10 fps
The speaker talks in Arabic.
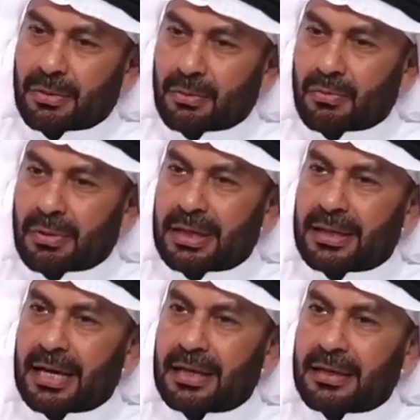
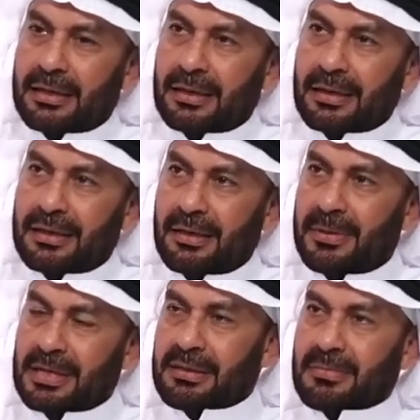ولذلك كثير من
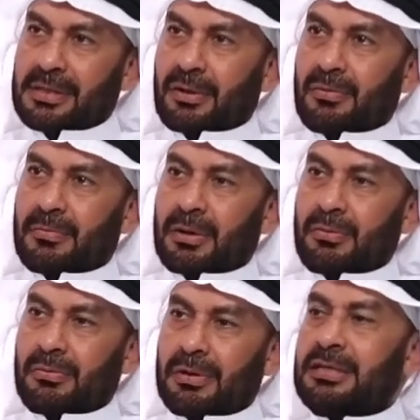الناس لما اسالهم
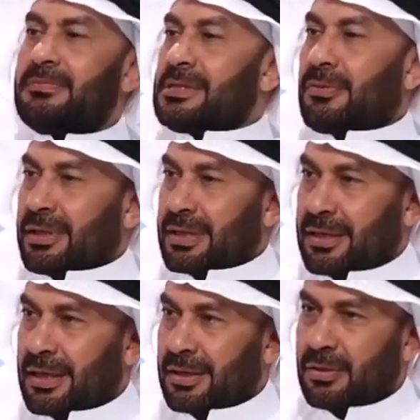اقول له ليش ما سويت
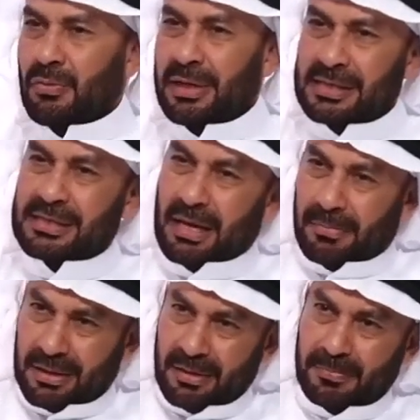كذا؟ يقول لسه
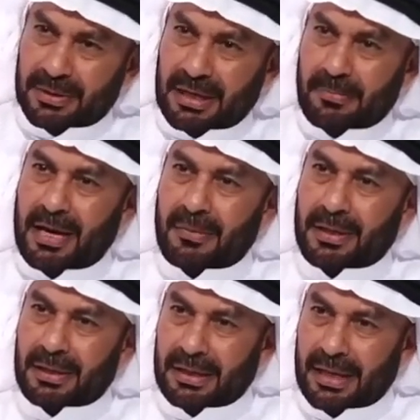ابغى اضبط ابغى
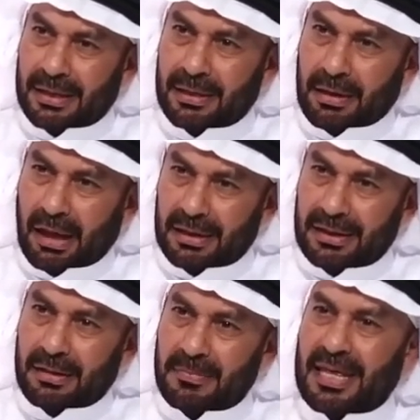اعمل يعني
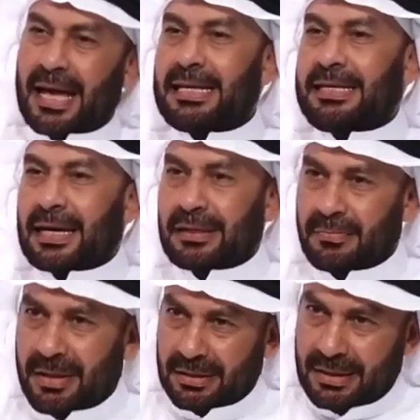قضيه المثاليه
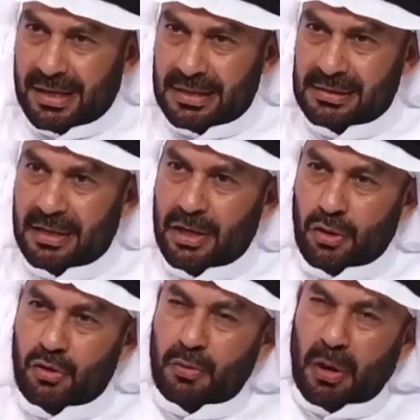عند بعض الناس
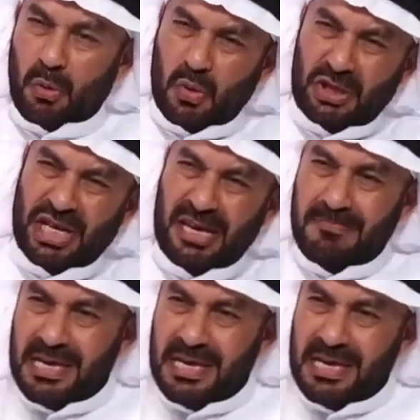صحيح. انه يبغى كل شيء